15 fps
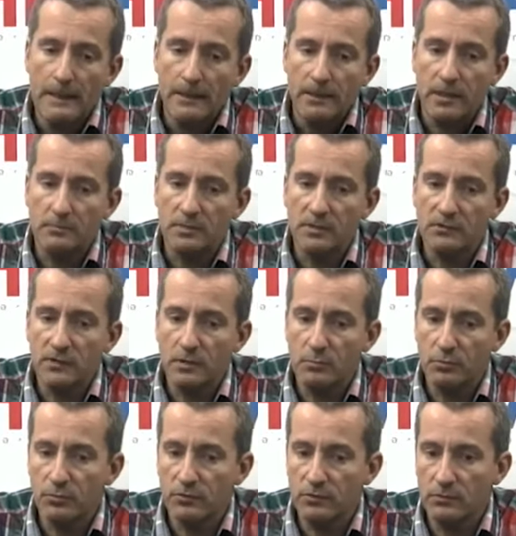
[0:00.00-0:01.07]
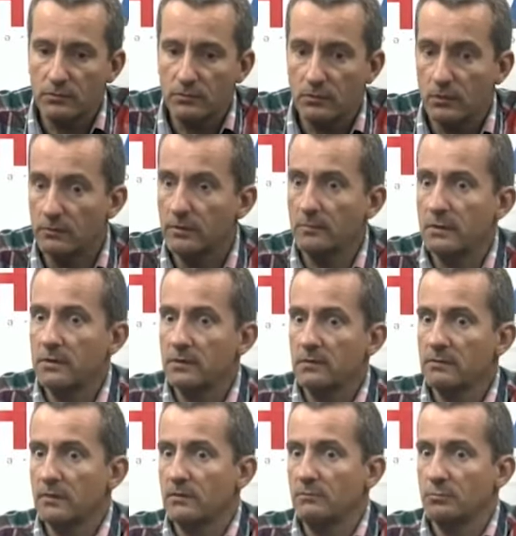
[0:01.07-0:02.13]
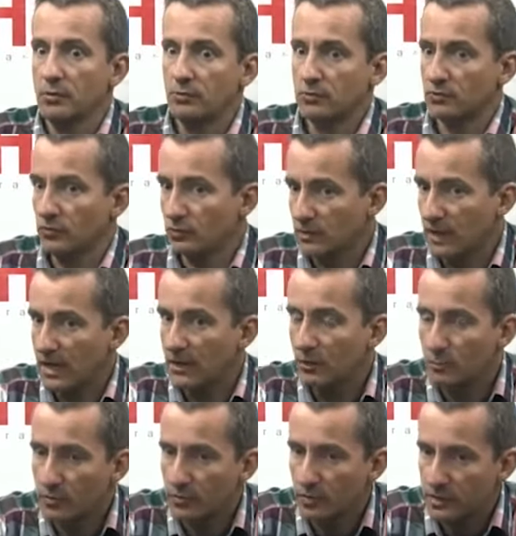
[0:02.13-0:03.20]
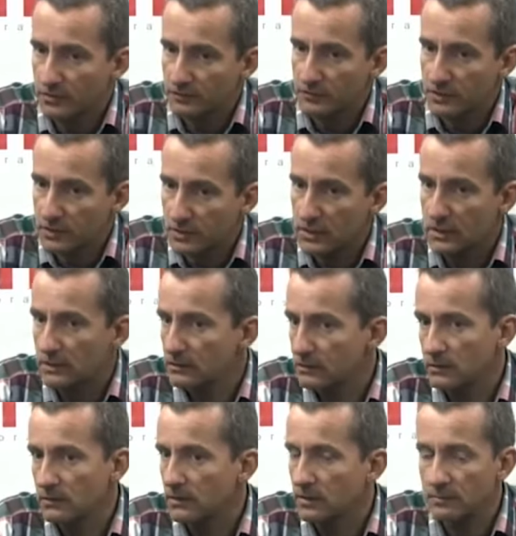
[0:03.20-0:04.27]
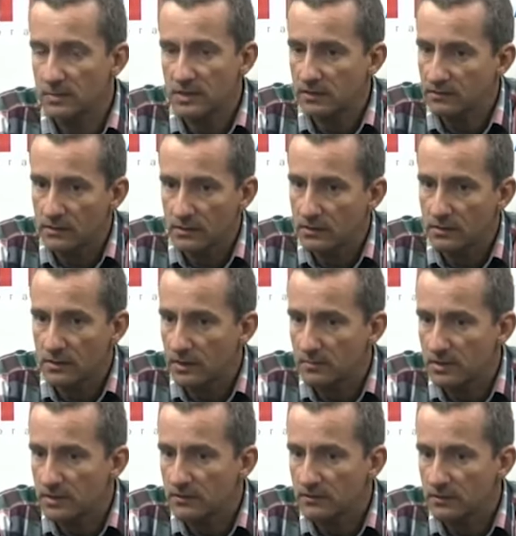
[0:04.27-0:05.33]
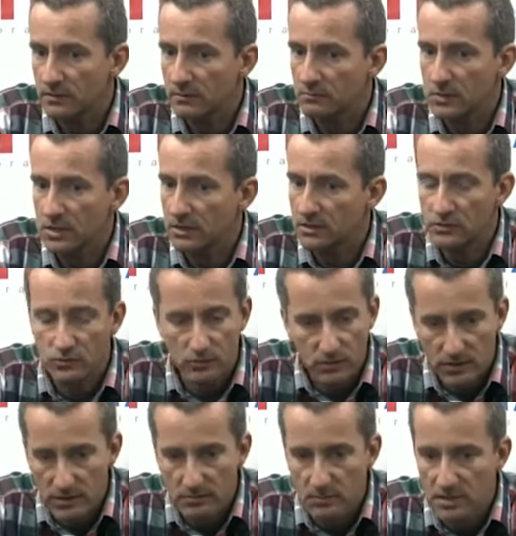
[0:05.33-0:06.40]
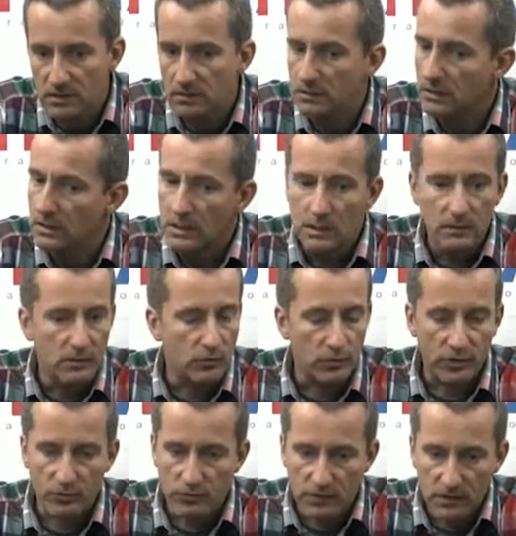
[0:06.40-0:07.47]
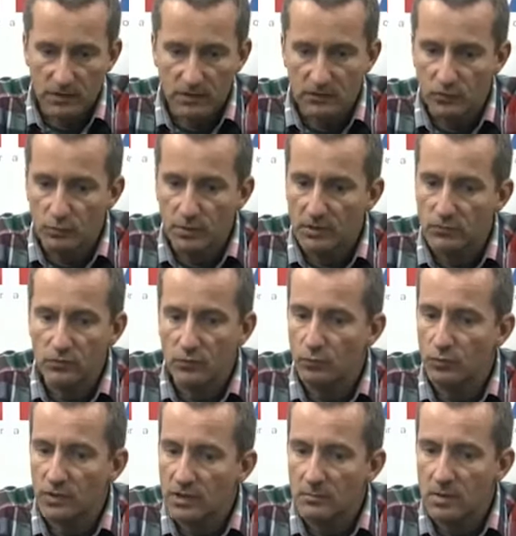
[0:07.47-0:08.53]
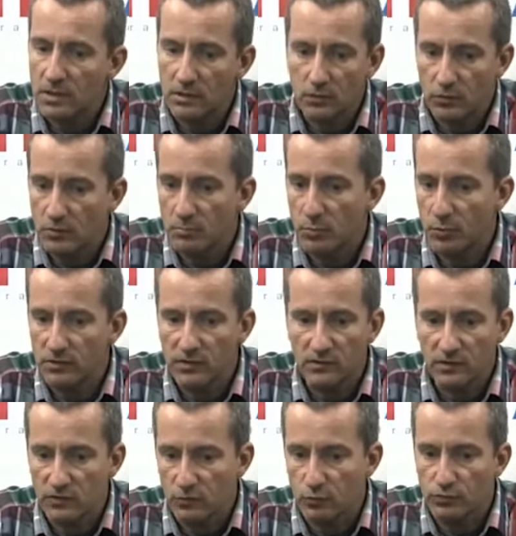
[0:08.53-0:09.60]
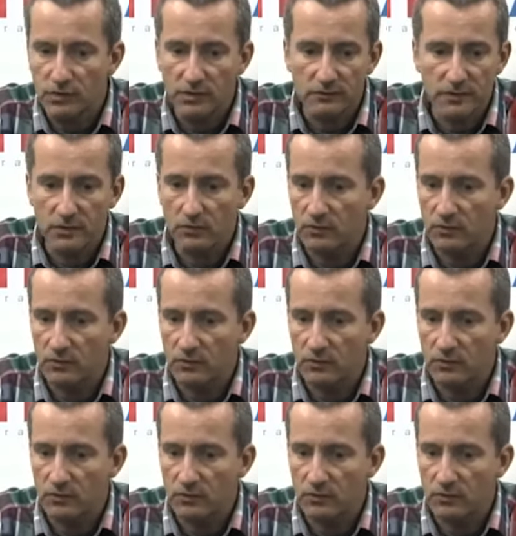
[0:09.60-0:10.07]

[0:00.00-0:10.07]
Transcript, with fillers: El Ministerio de Producción obviamente está un poco chocado, pero al final la, la ministra me ha dicho claramente lo que usted ha descubierto es un crimen y no en si un delfino